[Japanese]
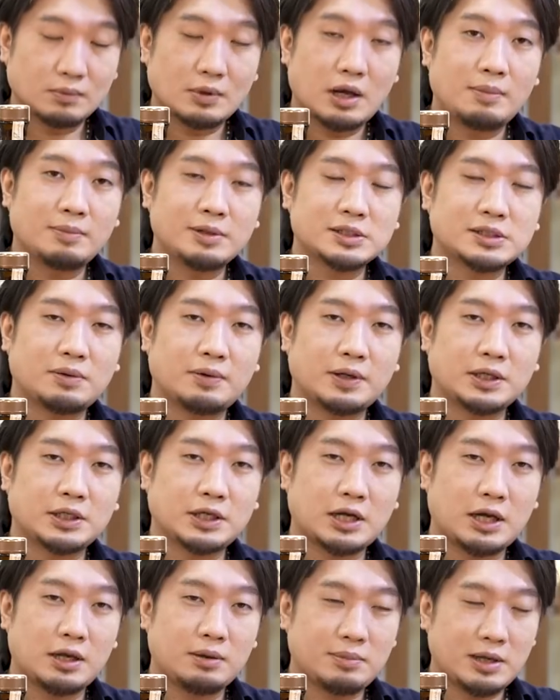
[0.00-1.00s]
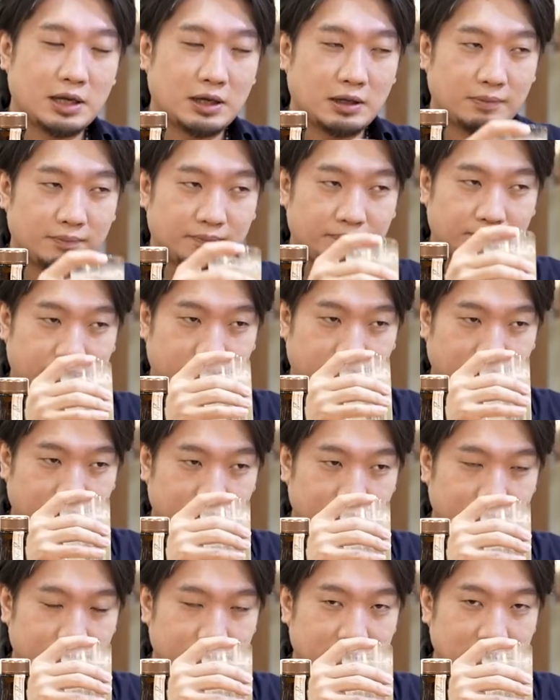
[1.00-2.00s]
甘さは控えめ、
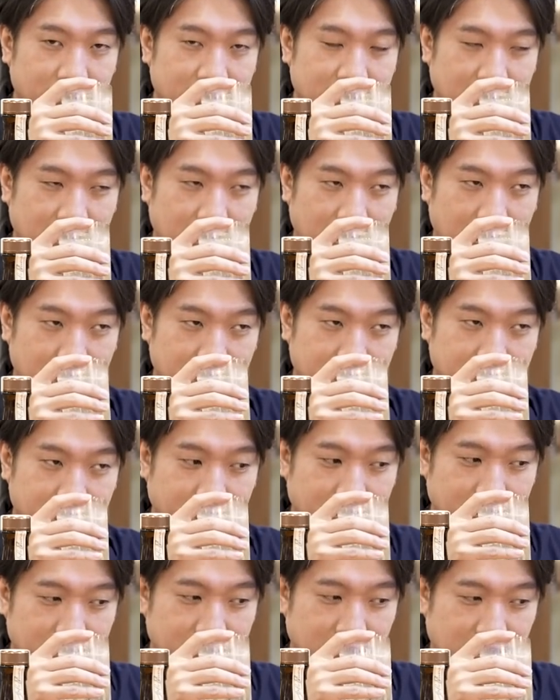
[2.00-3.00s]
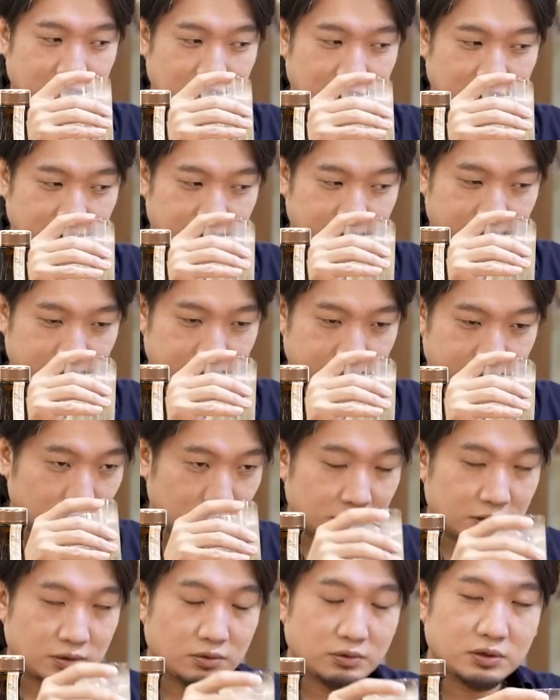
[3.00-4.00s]
フルーティーさが強いですね。
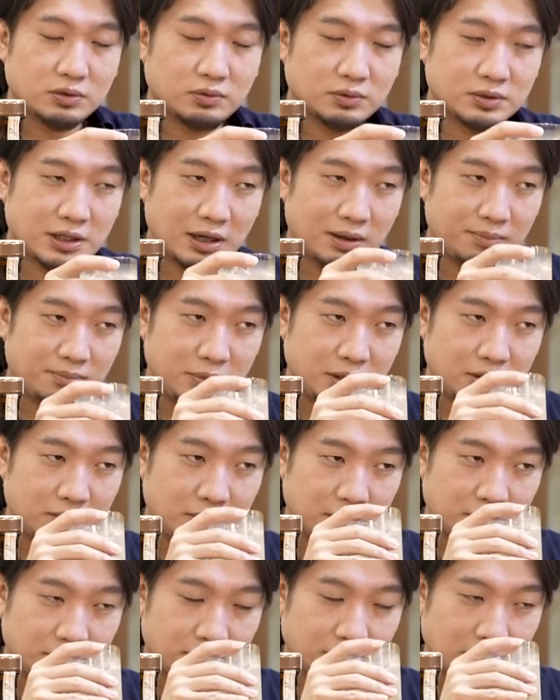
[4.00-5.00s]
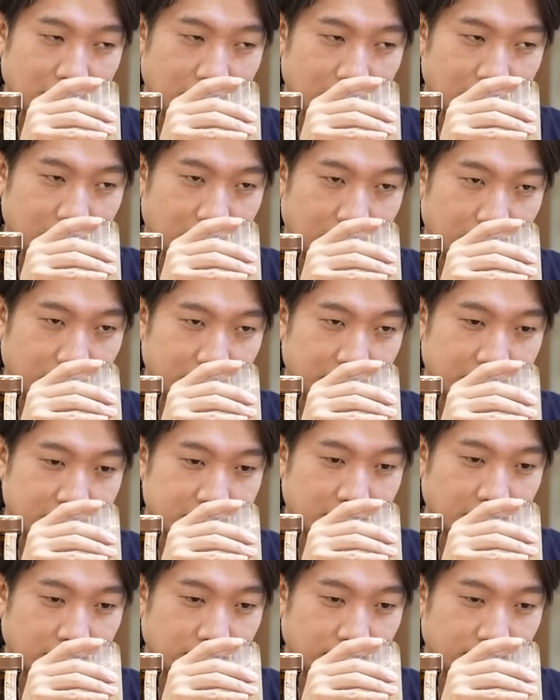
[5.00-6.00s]
少しこう酸味のあるような香りで
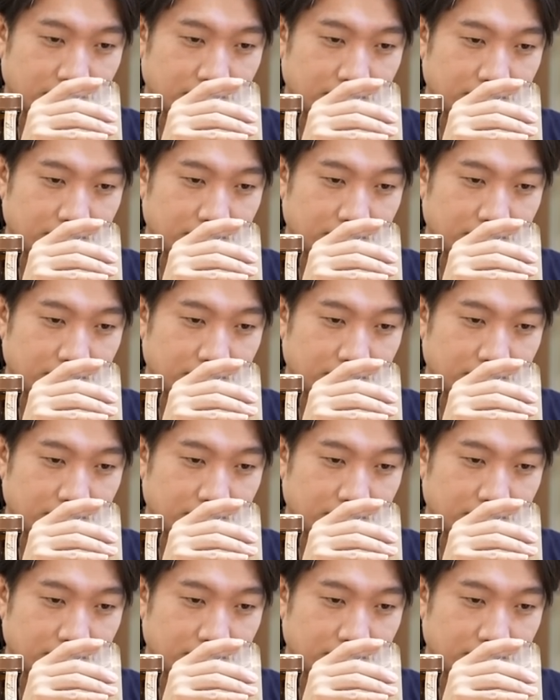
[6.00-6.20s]
すけど、